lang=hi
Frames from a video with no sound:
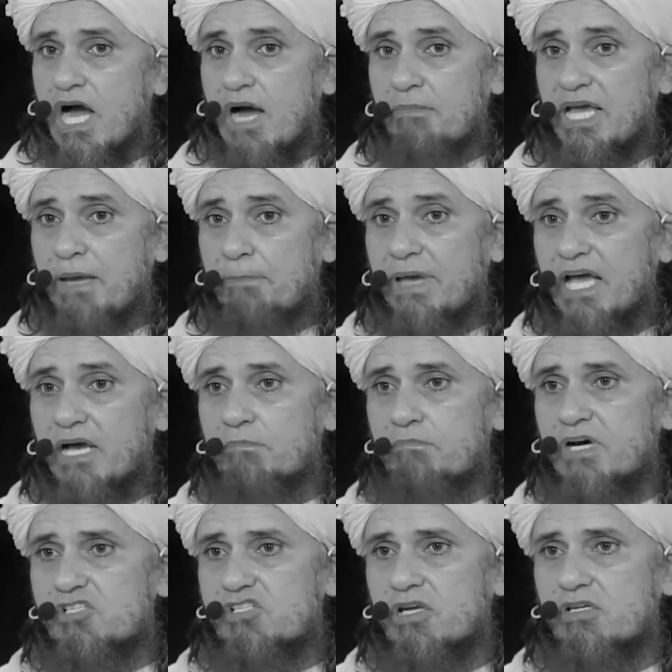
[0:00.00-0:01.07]
हमें
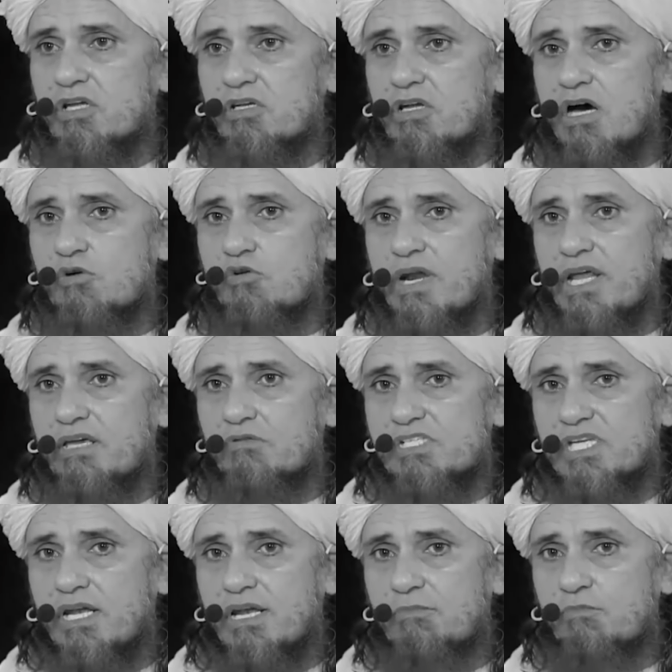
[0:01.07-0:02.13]
पैगंबर सल्लल्लाहु अलैहि
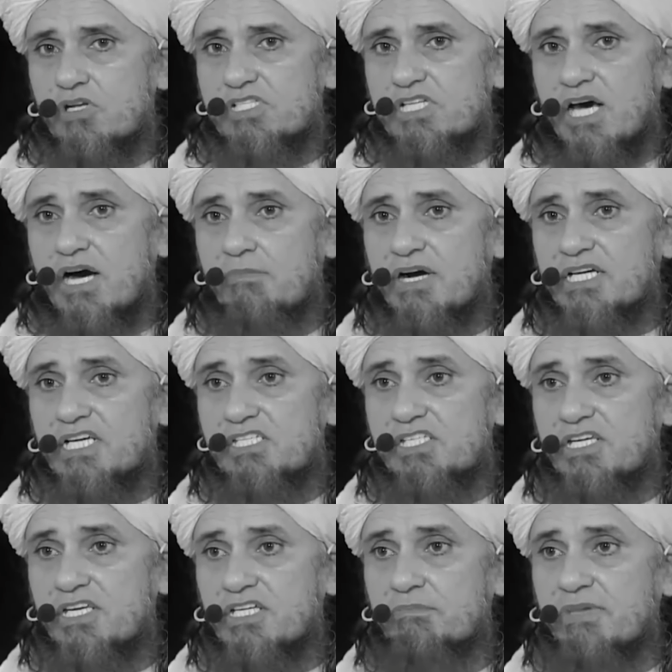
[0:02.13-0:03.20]
वसल्लम और सहाबा की
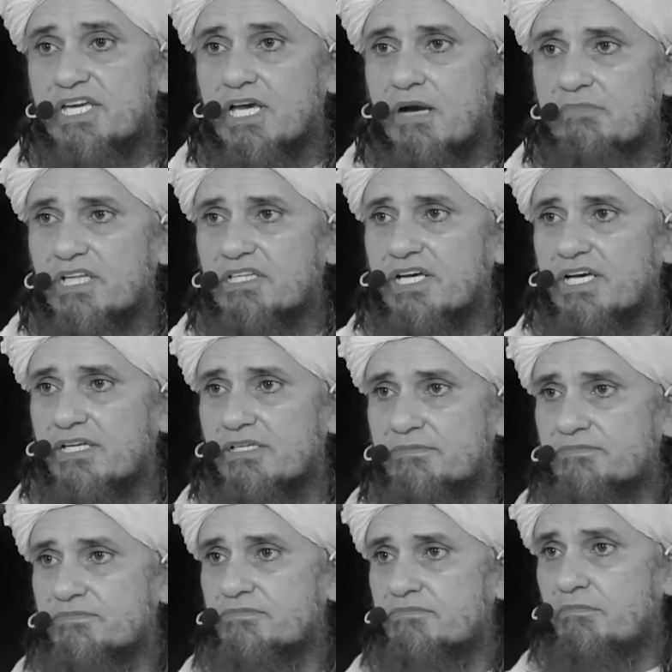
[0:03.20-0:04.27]
सीरत में क्या मिलता है
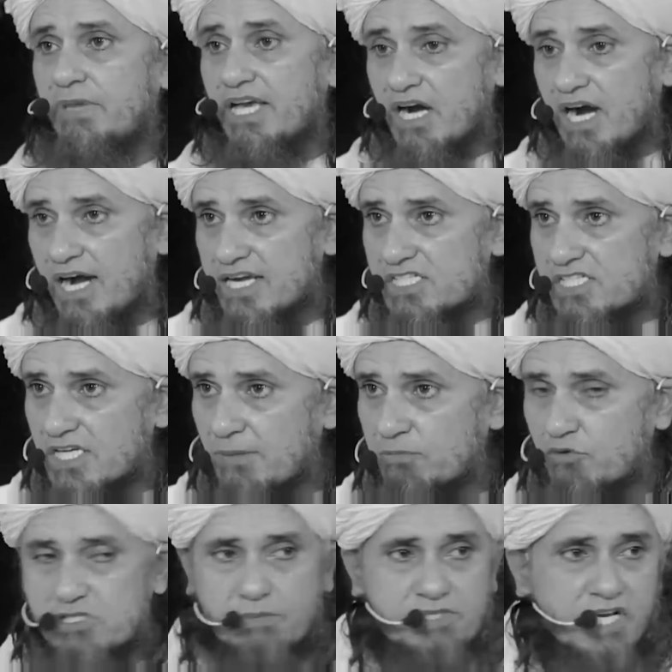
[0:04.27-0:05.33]
मैं एक आयत से
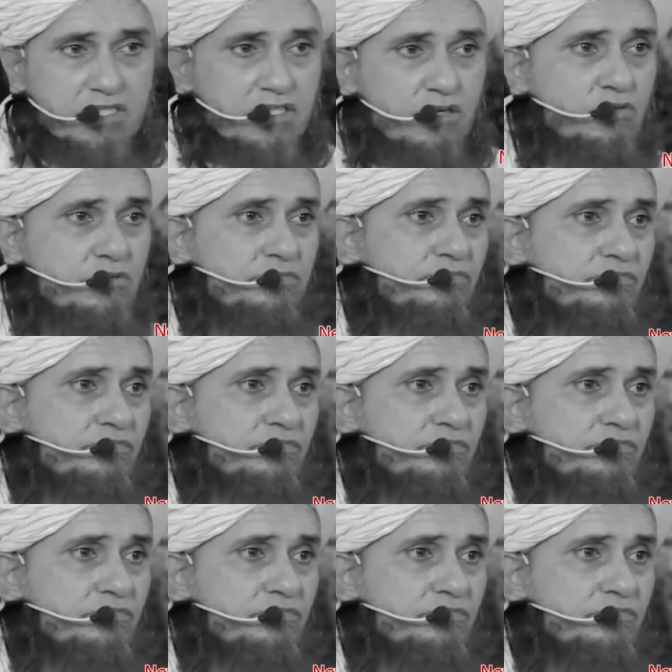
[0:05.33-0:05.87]
आपको समझाता हूं